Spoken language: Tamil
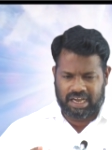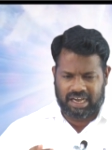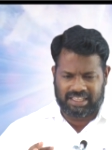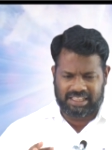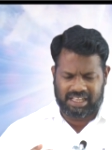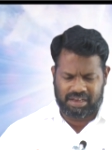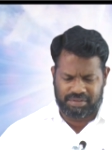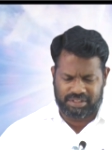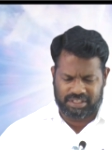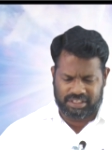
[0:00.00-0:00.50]

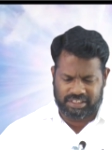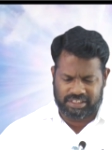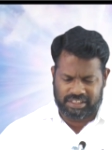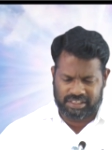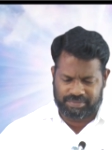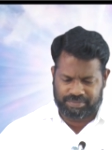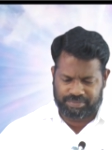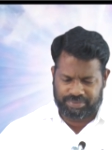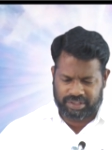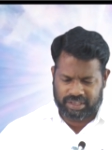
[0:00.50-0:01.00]
அதாவது
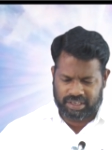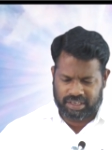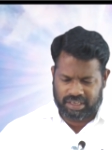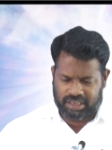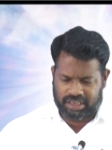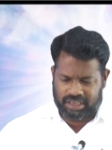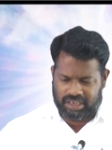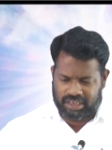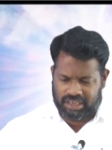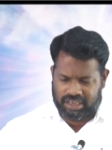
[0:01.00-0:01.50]

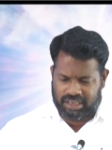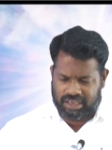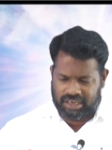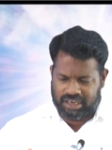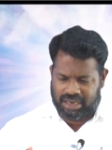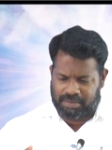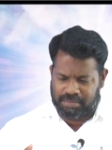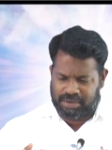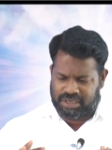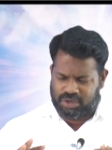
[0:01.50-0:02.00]

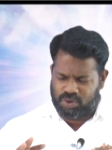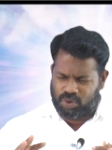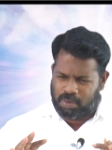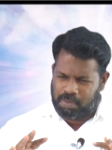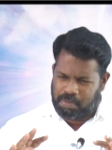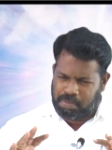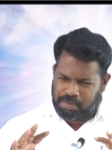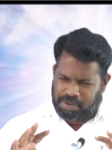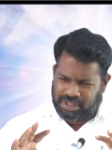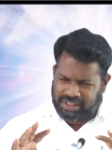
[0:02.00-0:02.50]
நமக்கு
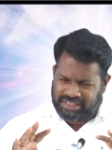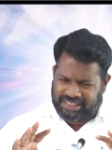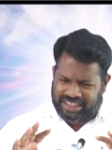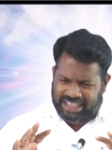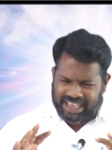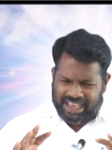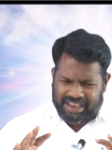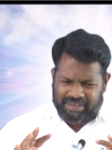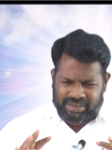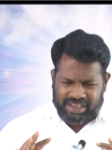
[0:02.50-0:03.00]
ரொம்ப
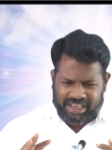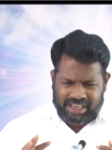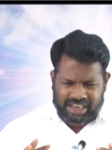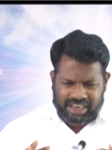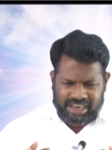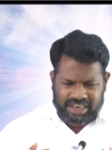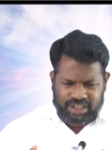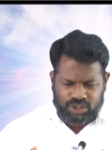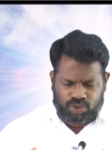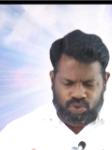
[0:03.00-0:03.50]

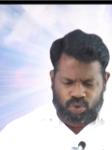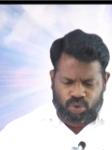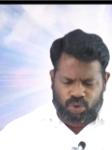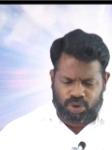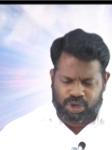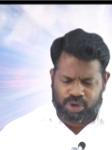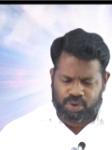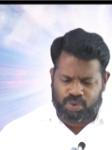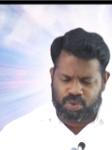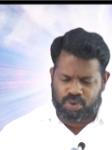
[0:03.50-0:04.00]
தேவைன்னு
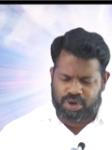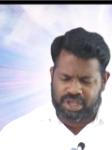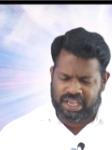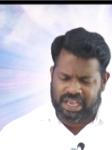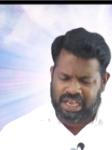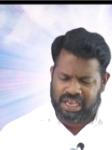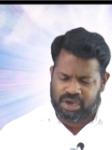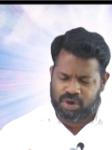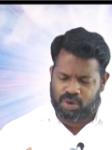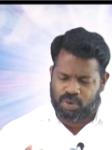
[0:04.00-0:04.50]
தோணக்கூடிய
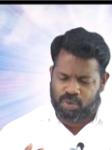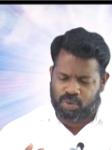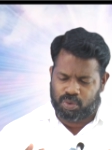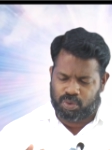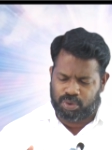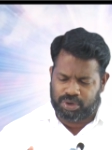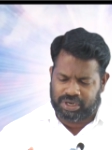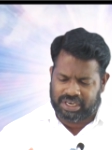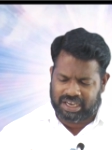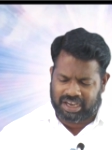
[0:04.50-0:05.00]

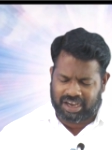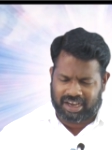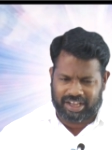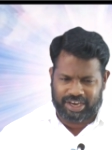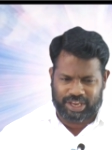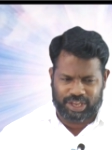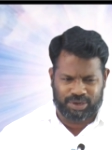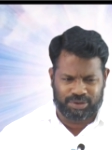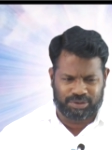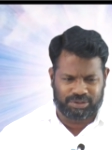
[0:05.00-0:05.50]
ஒரு
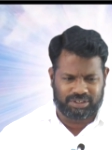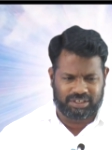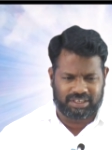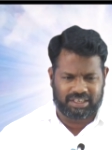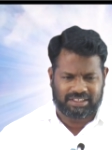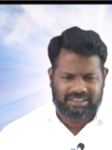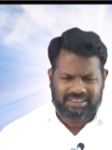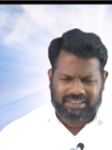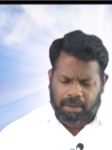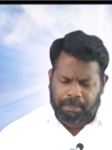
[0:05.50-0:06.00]
காரியம்
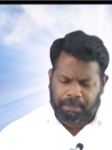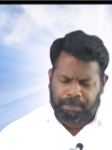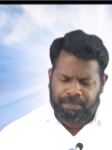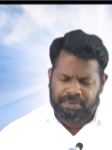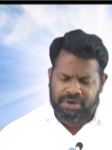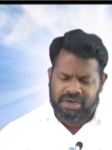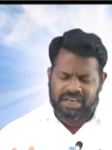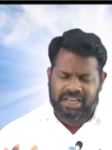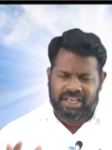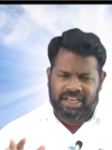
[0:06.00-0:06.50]

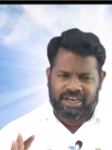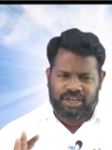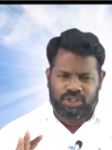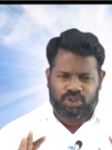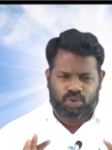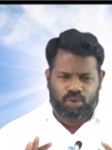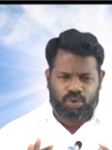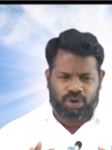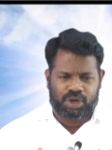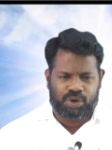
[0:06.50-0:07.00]
தப்பில்லைன்னு
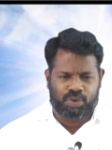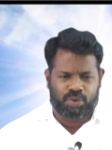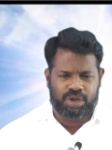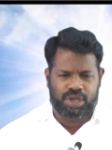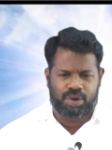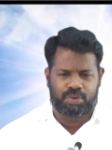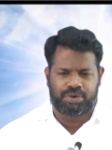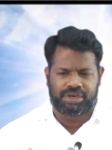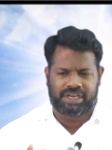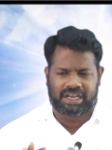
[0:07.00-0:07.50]

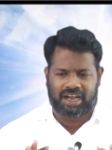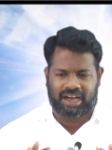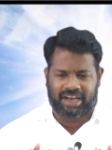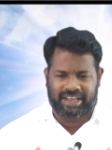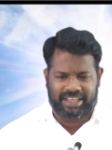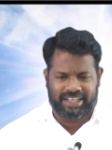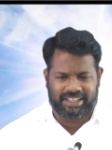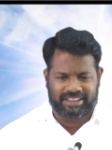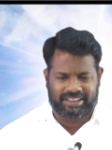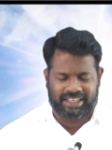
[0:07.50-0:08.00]
தோணக்கூடிய ஒரு
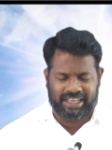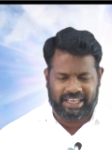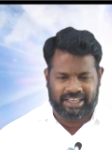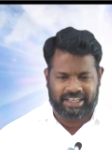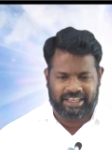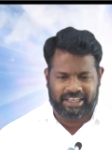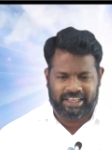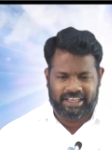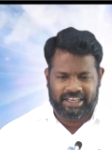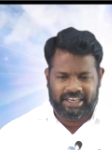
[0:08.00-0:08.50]
காரியத்தை
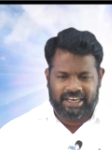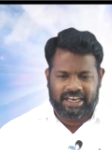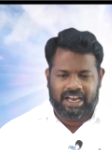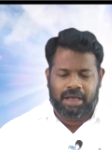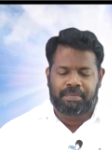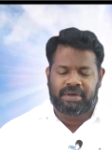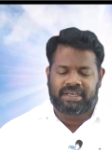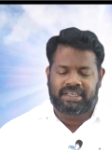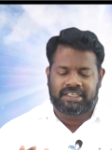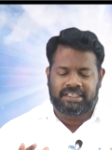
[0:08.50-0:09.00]

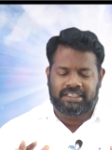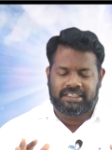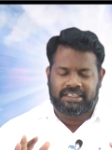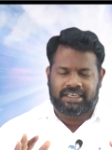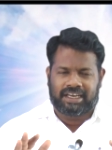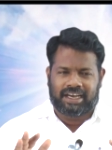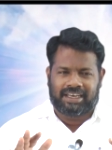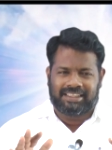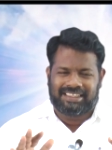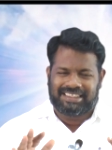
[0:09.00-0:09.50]
நமக்கு
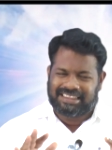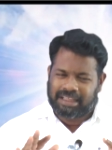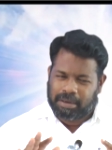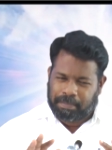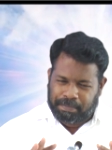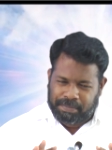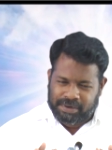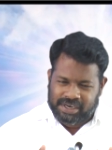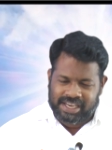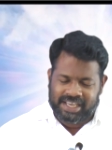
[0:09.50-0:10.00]
அது
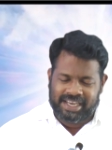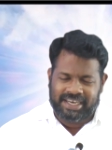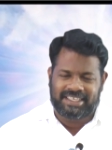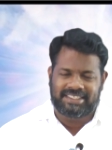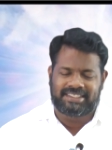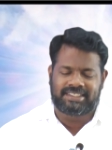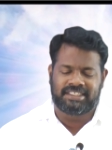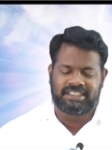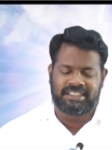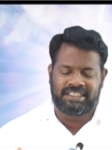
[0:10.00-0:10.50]

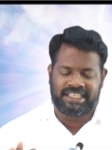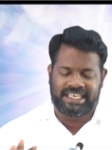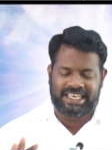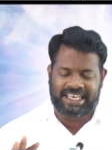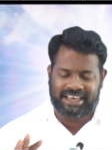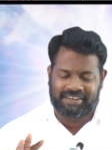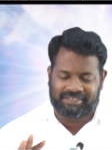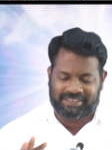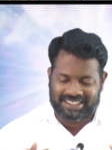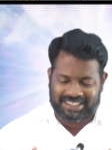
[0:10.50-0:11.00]
தப்பில்லைன்னு
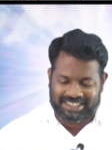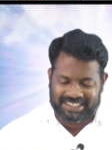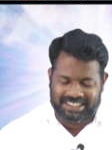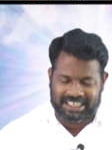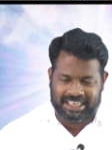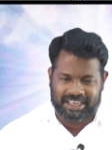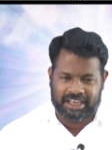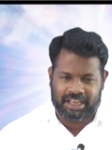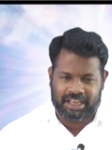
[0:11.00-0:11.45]
சிந்திக்க வச்சு